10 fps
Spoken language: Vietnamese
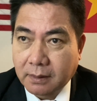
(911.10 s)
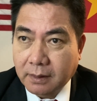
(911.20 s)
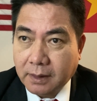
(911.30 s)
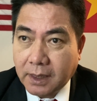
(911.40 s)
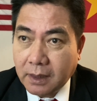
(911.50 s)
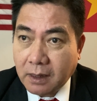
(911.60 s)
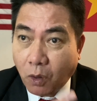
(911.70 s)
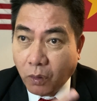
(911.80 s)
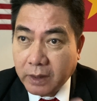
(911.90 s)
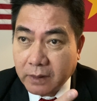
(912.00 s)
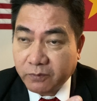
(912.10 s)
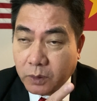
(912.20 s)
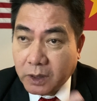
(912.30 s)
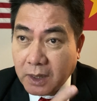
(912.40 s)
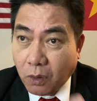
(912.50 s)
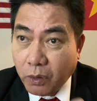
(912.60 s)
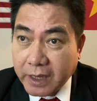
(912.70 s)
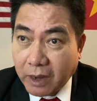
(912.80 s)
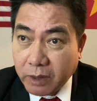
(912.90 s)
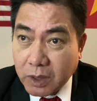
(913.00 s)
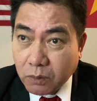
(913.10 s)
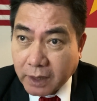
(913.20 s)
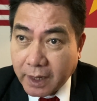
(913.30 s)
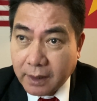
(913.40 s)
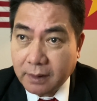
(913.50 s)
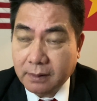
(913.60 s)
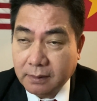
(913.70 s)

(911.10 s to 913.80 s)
khi hồi khi hồi giáo yếu thế